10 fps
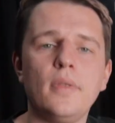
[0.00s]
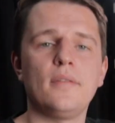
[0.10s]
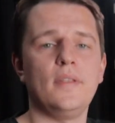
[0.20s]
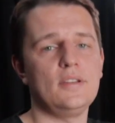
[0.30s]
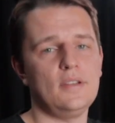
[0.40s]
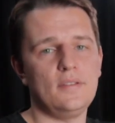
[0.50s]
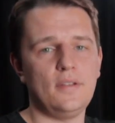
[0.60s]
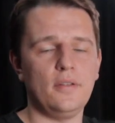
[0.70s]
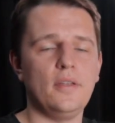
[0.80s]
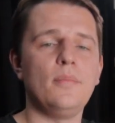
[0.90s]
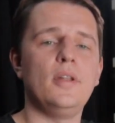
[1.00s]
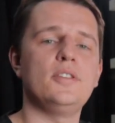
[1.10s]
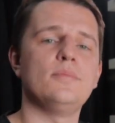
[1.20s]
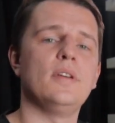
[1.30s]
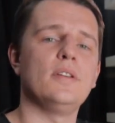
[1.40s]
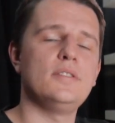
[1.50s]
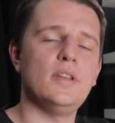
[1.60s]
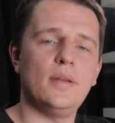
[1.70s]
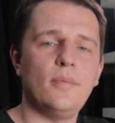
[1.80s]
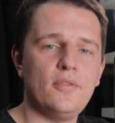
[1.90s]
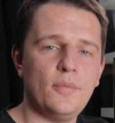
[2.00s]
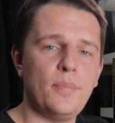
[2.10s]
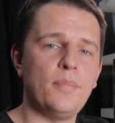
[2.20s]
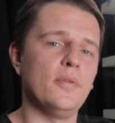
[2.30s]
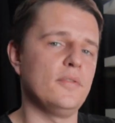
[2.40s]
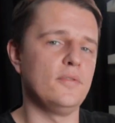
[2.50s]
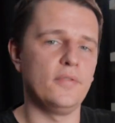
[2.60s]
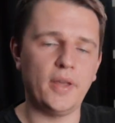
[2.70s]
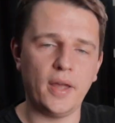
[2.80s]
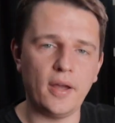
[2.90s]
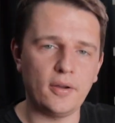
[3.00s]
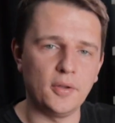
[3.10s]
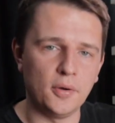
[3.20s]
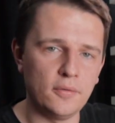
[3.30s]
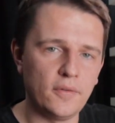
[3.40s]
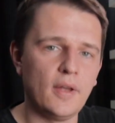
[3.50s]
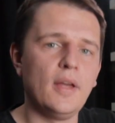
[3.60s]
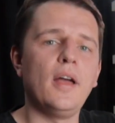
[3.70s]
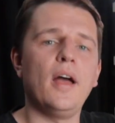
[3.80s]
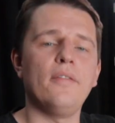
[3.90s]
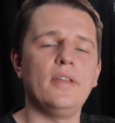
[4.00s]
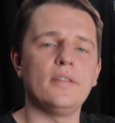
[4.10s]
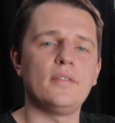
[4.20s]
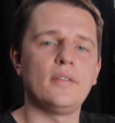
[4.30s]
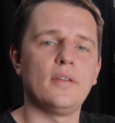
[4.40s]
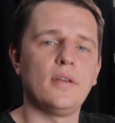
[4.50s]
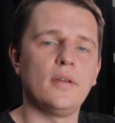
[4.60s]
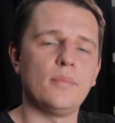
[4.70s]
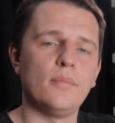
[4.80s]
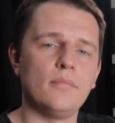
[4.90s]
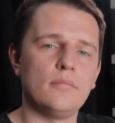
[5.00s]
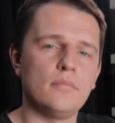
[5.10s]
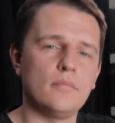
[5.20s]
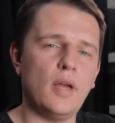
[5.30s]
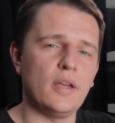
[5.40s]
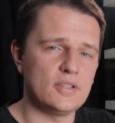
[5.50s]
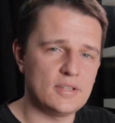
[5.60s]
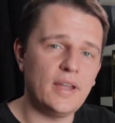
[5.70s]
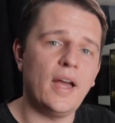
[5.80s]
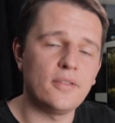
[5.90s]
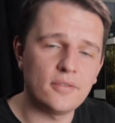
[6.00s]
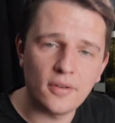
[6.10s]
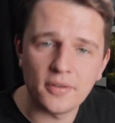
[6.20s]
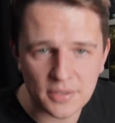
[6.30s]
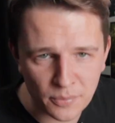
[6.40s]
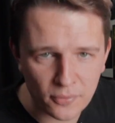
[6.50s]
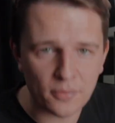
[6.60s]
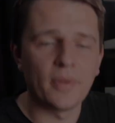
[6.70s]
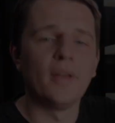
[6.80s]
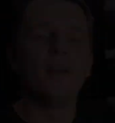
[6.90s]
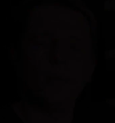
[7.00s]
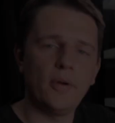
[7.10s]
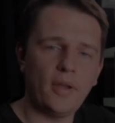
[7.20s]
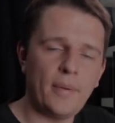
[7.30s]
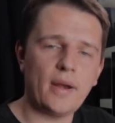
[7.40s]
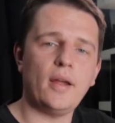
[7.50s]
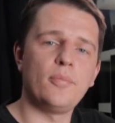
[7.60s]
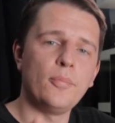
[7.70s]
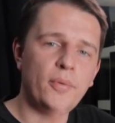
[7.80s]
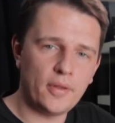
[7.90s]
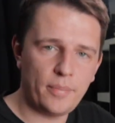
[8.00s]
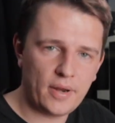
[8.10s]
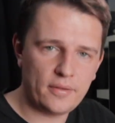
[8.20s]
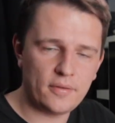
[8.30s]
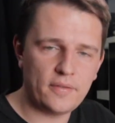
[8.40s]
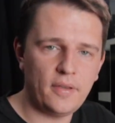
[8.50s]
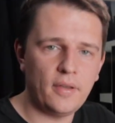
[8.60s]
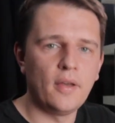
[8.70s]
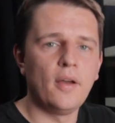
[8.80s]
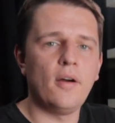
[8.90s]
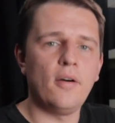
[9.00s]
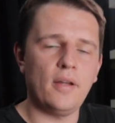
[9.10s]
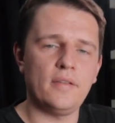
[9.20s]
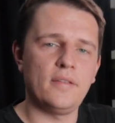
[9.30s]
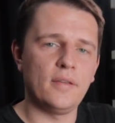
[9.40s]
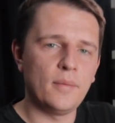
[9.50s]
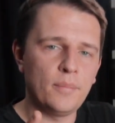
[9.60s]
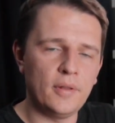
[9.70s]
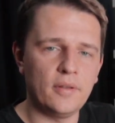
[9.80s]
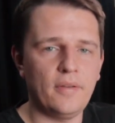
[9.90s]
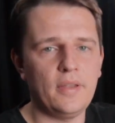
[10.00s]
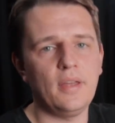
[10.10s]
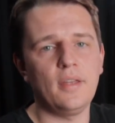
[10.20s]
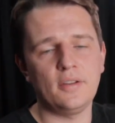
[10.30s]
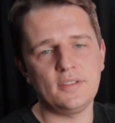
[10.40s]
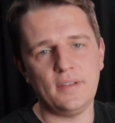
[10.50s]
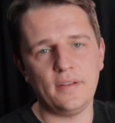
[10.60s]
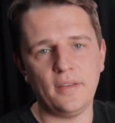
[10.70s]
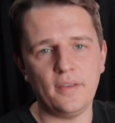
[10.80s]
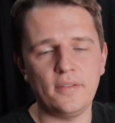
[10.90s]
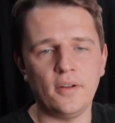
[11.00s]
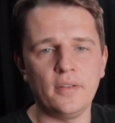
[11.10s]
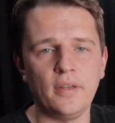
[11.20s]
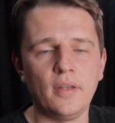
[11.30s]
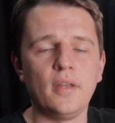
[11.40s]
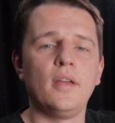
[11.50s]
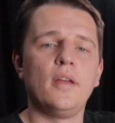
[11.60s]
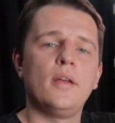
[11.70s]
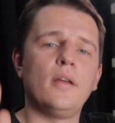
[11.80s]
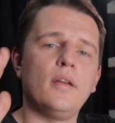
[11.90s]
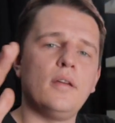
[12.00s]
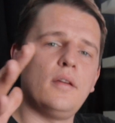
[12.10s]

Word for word: Z naszej strony mieliśmy 7 osób plus dwójkę aktorów, a więc a jeszcze ja, no to 8 osób. Na moich barkach był pion operatorski oraz pilnowanie reżyserskiej strony. Yy,